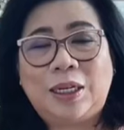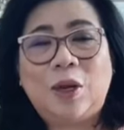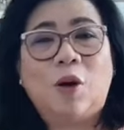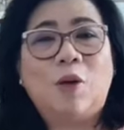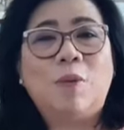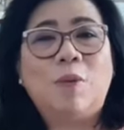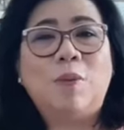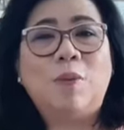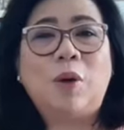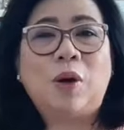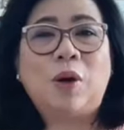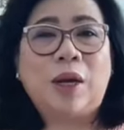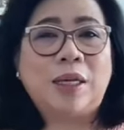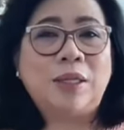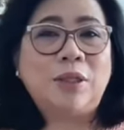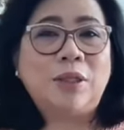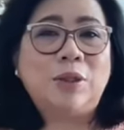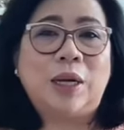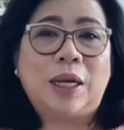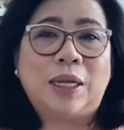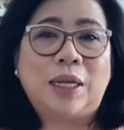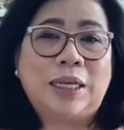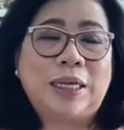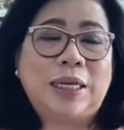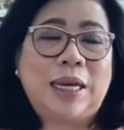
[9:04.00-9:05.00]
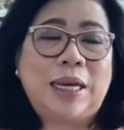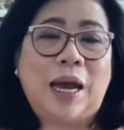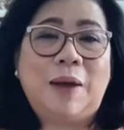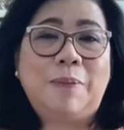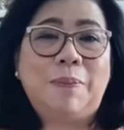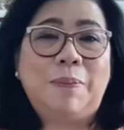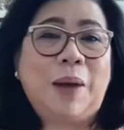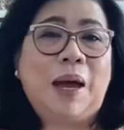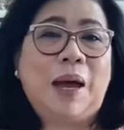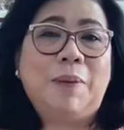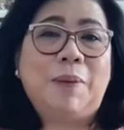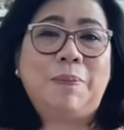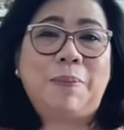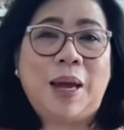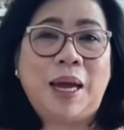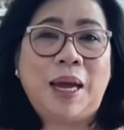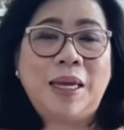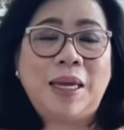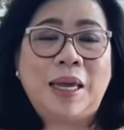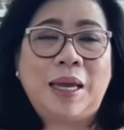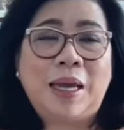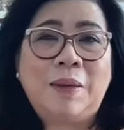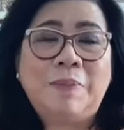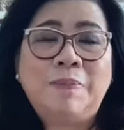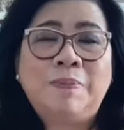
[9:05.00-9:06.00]
diomongkan juga tidak apa-apa
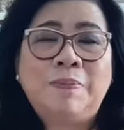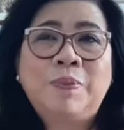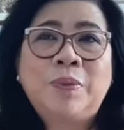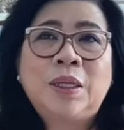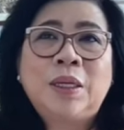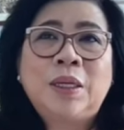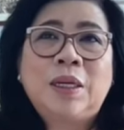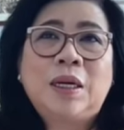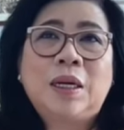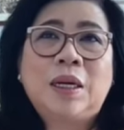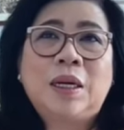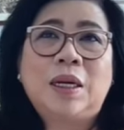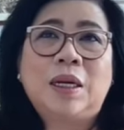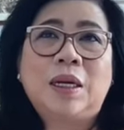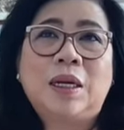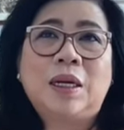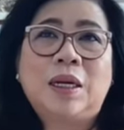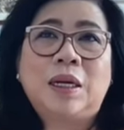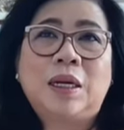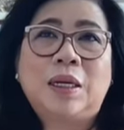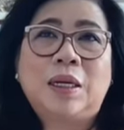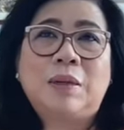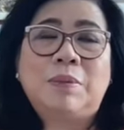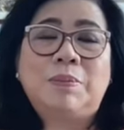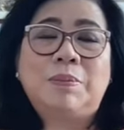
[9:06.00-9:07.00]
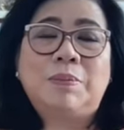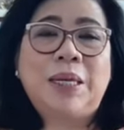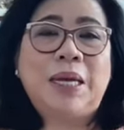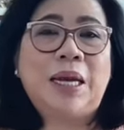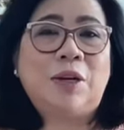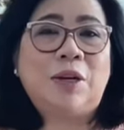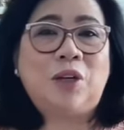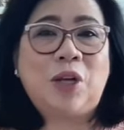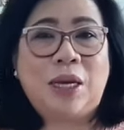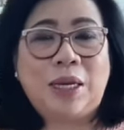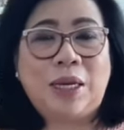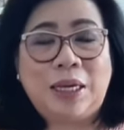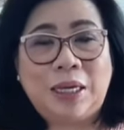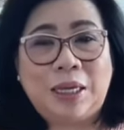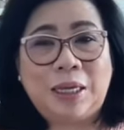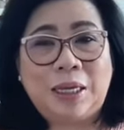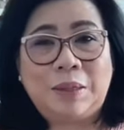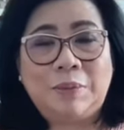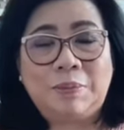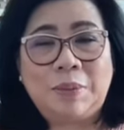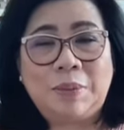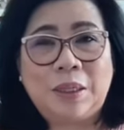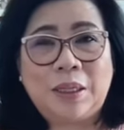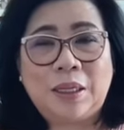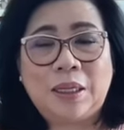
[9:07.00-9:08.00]
ya eh, beliau
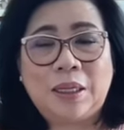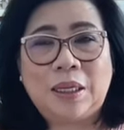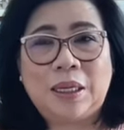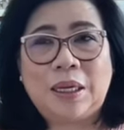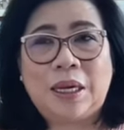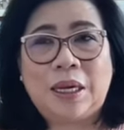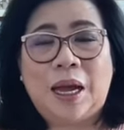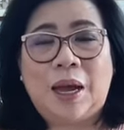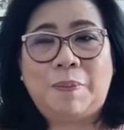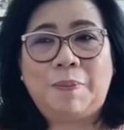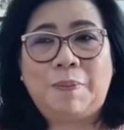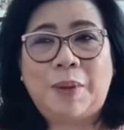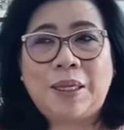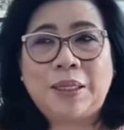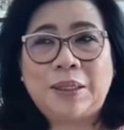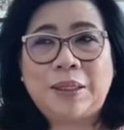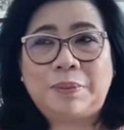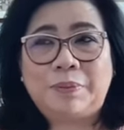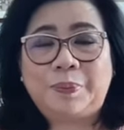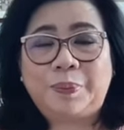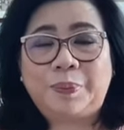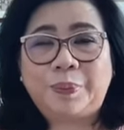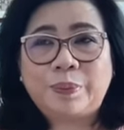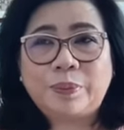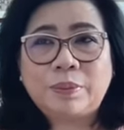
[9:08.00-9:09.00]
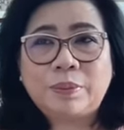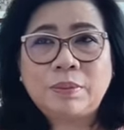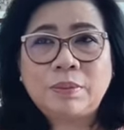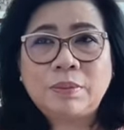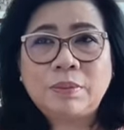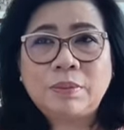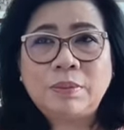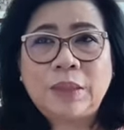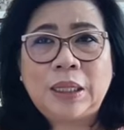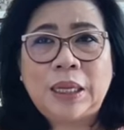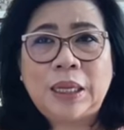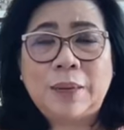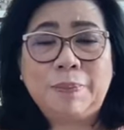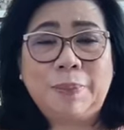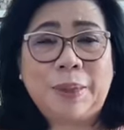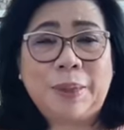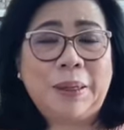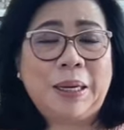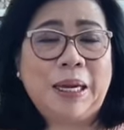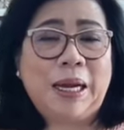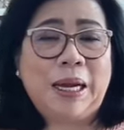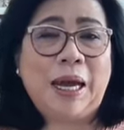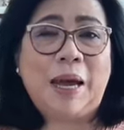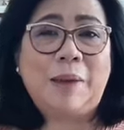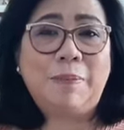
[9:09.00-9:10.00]
dari eh, apa
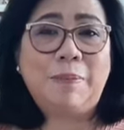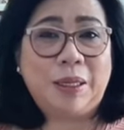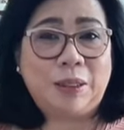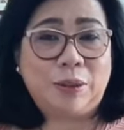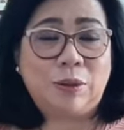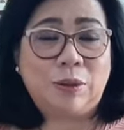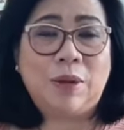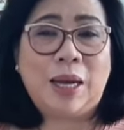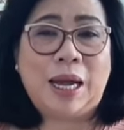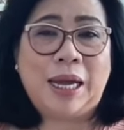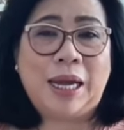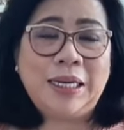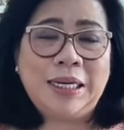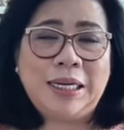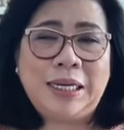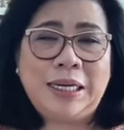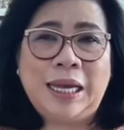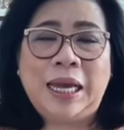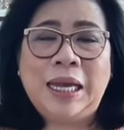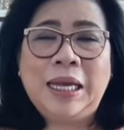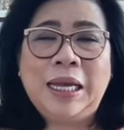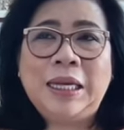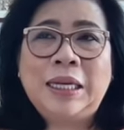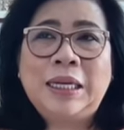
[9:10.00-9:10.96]
uh, hamba Tuhan ya